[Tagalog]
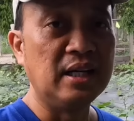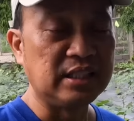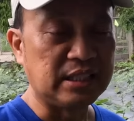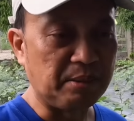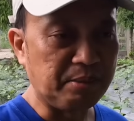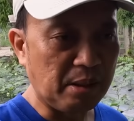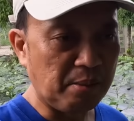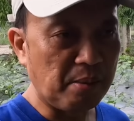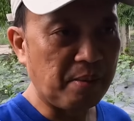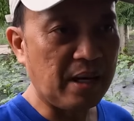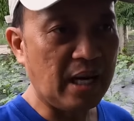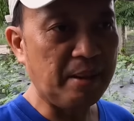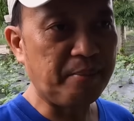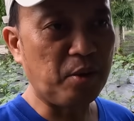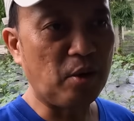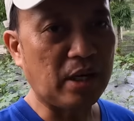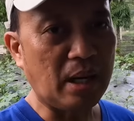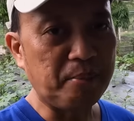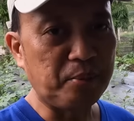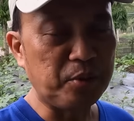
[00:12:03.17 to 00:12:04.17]
sa mga babae
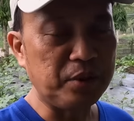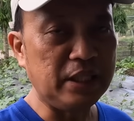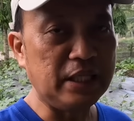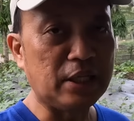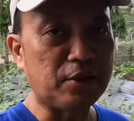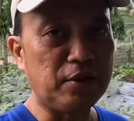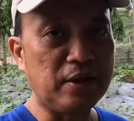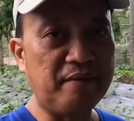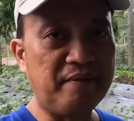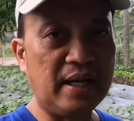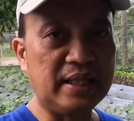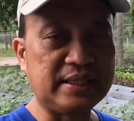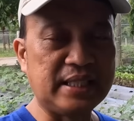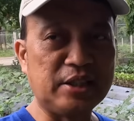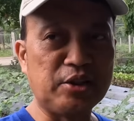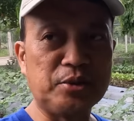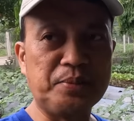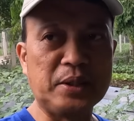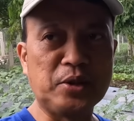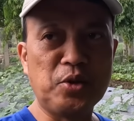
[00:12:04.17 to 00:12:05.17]
program po ni na Kuya Bal
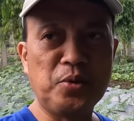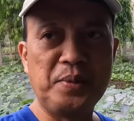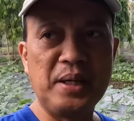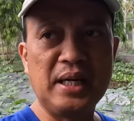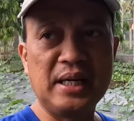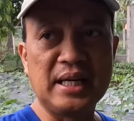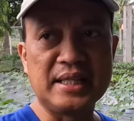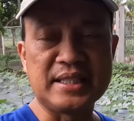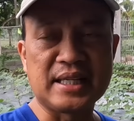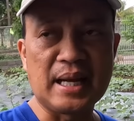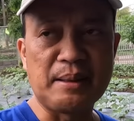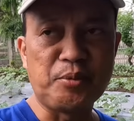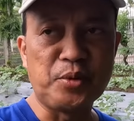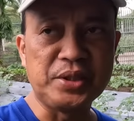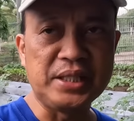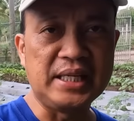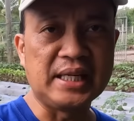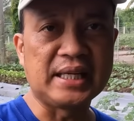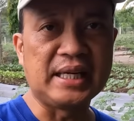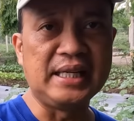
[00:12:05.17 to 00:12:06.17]
Santos Matubang at saka po
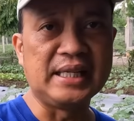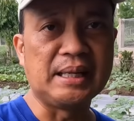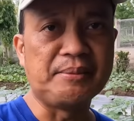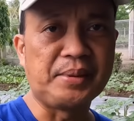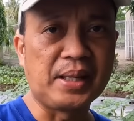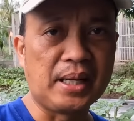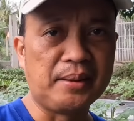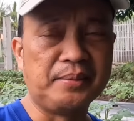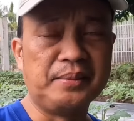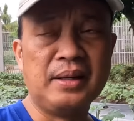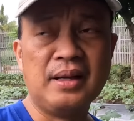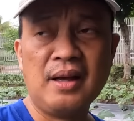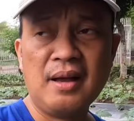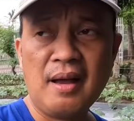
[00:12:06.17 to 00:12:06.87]
ni na Kalingap Rab.